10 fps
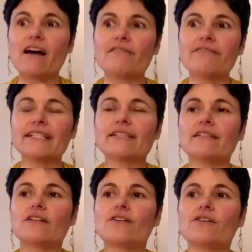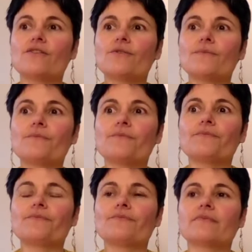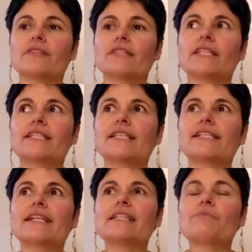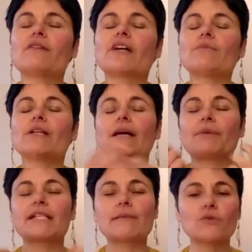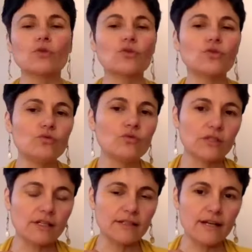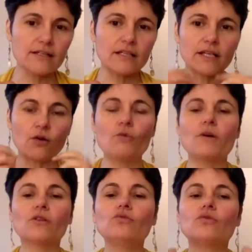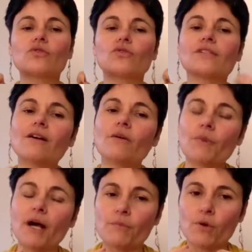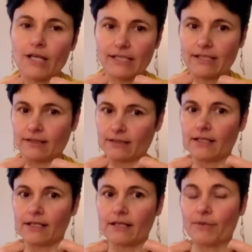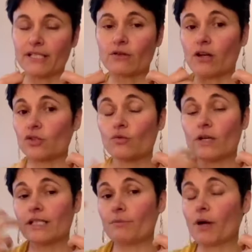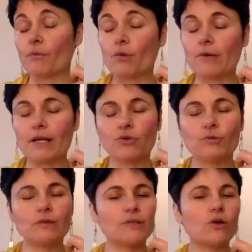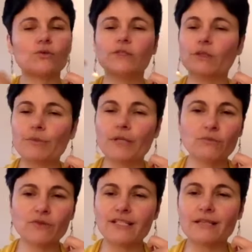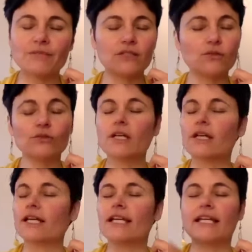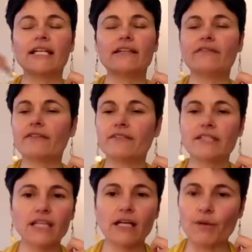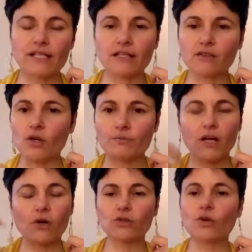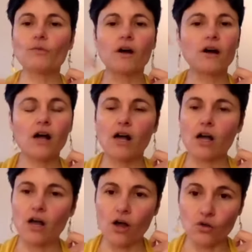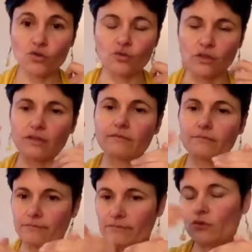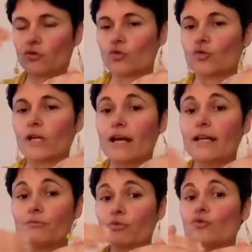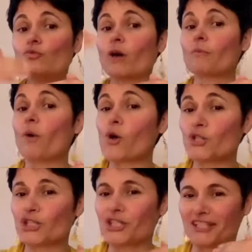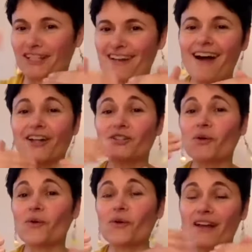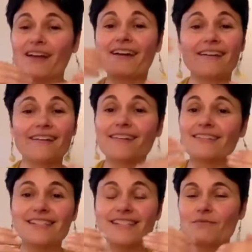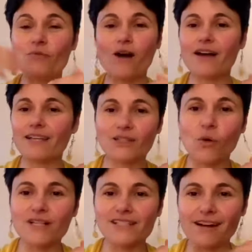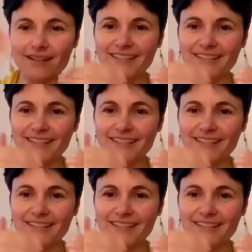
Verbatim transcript: en fait, euh, ça dépend vraiment de la perception que nous, on en a et comment nous, on se sent par rapport à ça. Parce qu'en soi, ce n'est pas un problème pour le bébé, on ne lui donne pas de mauvaises habitudes et il va finir par s'endormir autrement un jour. Ce jour-là est plus ou moins proche entre euh, six mois et trois ans.